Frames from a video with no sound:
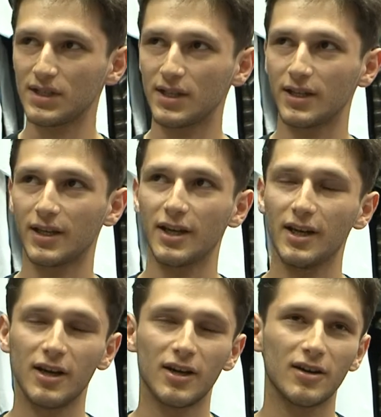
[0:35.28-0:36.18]
идея
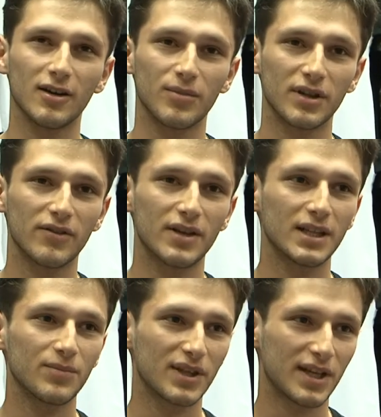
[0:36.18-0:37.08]
а,
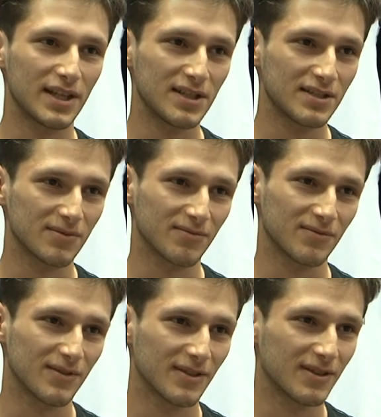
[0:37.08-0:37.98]
продвигать патриотизм
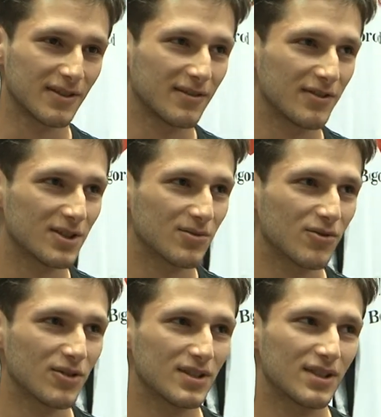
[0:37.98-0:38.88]
а, в нашем
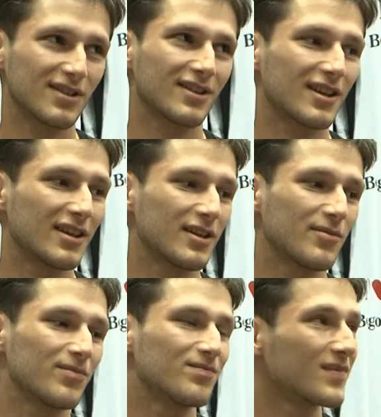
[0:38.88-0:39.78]
городе и
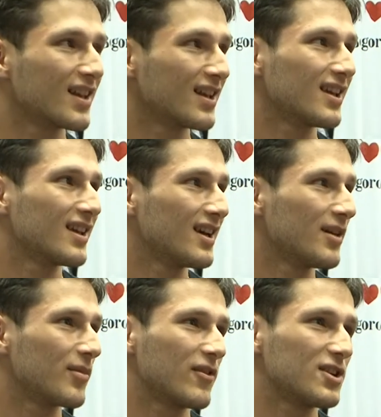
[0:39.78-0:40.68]

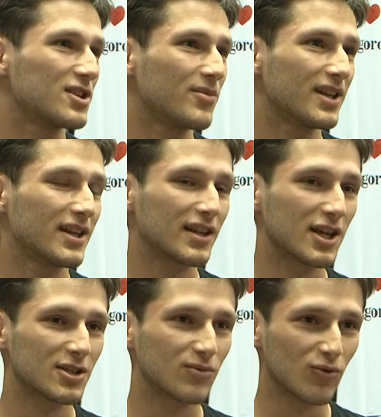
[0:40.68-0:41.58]
привлечь внимание к
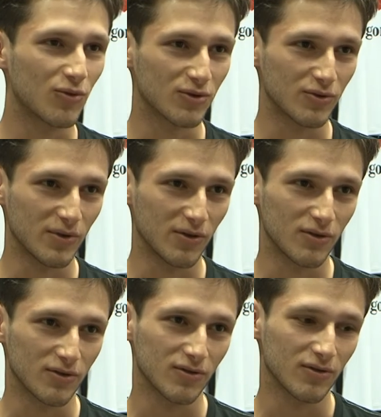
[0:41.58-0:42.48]
нашему городу,
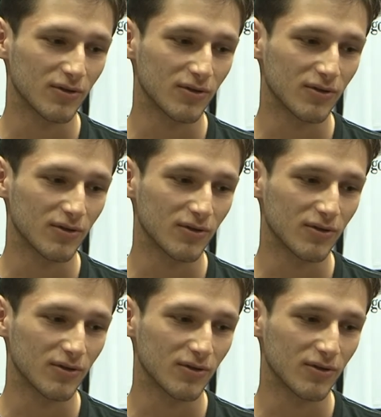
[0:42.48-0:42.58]
Белгороду.